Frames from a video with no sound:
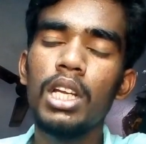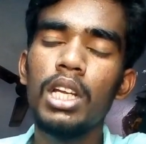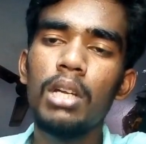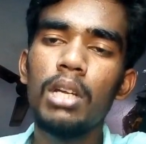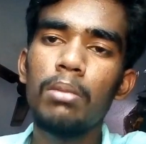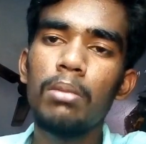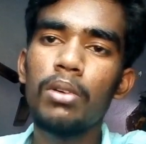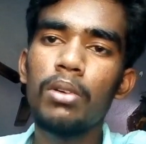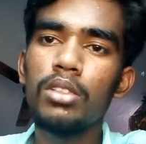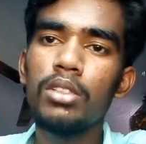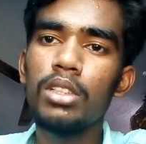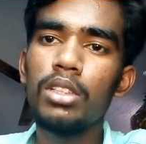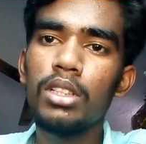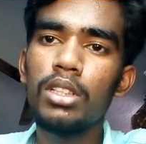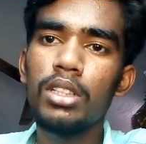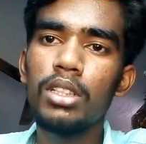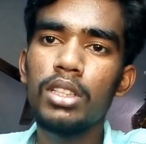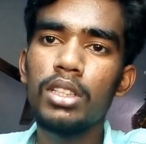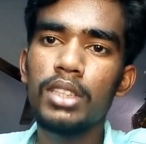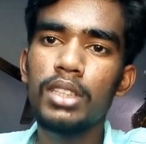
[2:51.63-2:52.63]
இப்போ வந்து
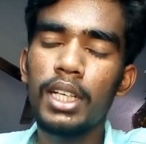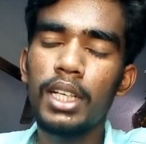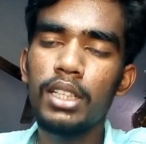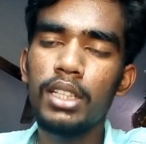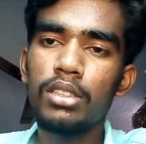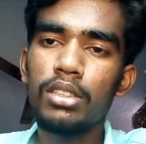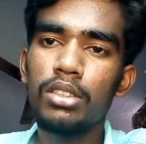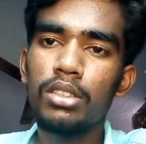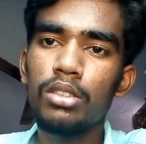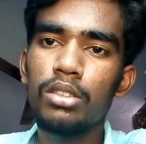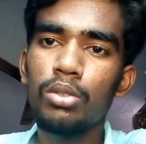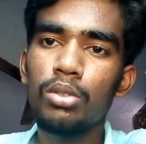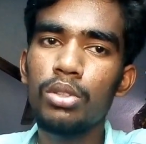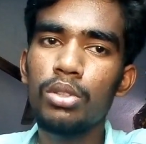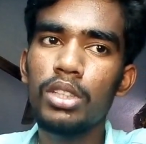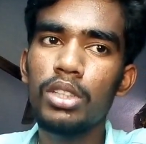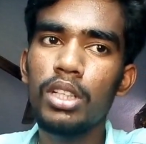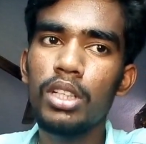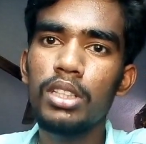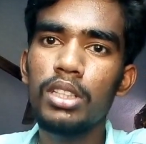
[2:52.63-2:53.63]
சயின்ஸு
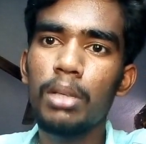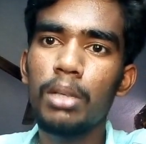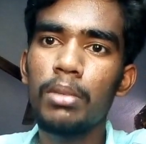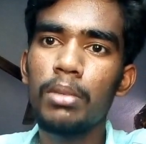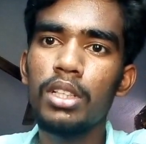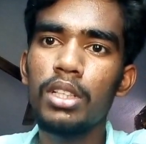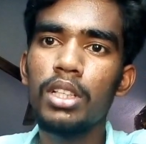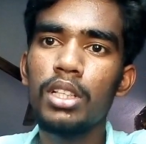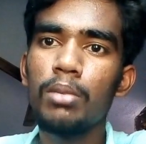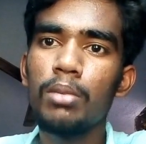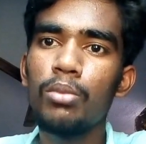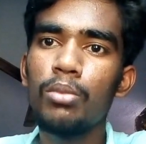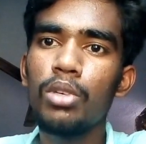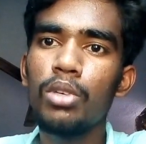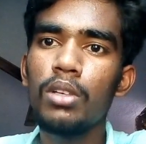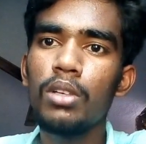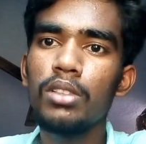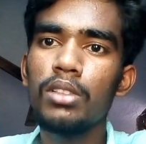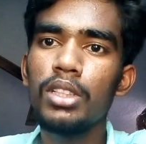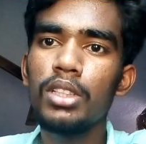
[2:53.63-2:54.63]
சோசியலு தமிழ் இதில்
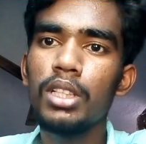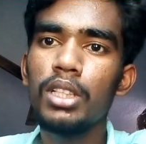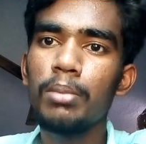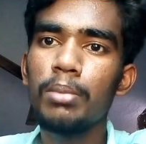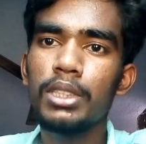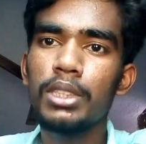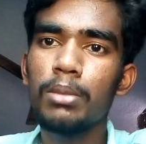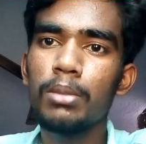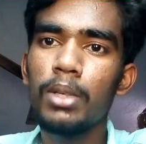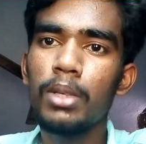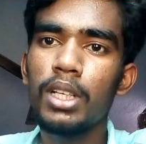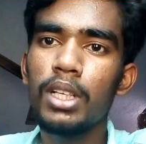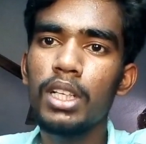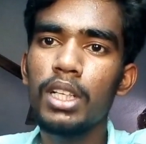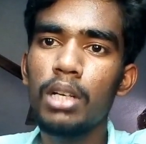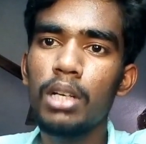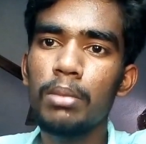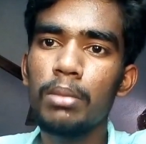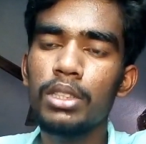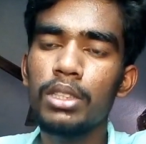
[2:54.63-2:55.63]
மூணில் வந்து எது ஃபஸ்ட்டு
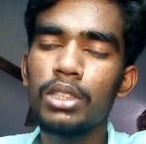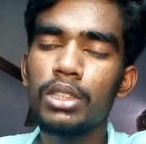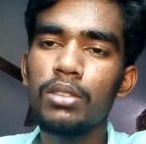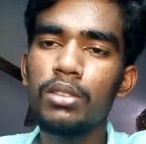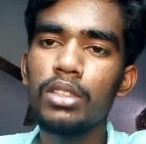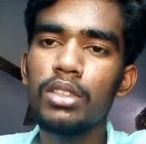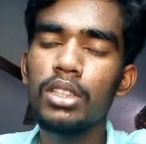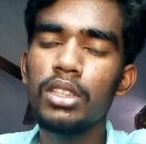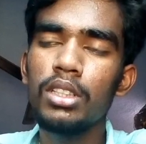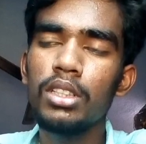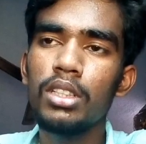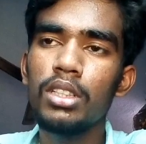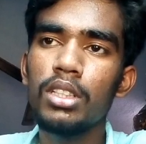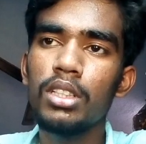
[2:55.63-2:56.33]
படிக்கிங்கன்னா ஃபஸ்ட்டு வந்து